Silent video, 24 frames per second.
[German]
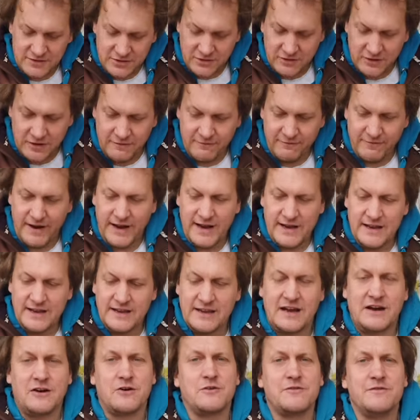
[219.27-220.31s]
sondern weil
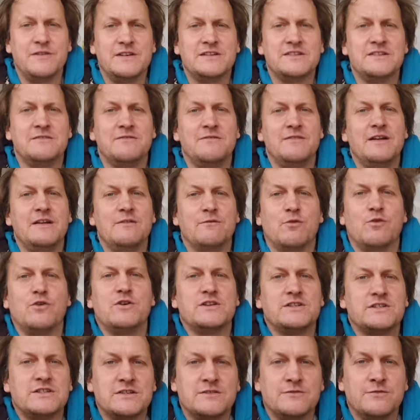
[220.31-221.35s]
ich auch wissen will, wo
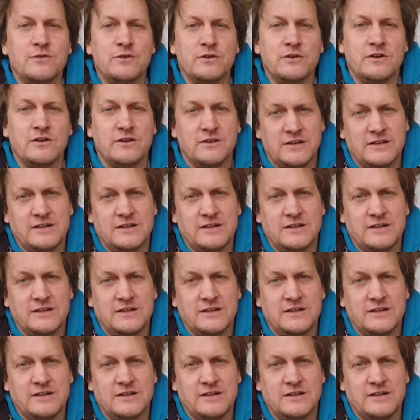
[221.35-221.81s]
ist das Futter.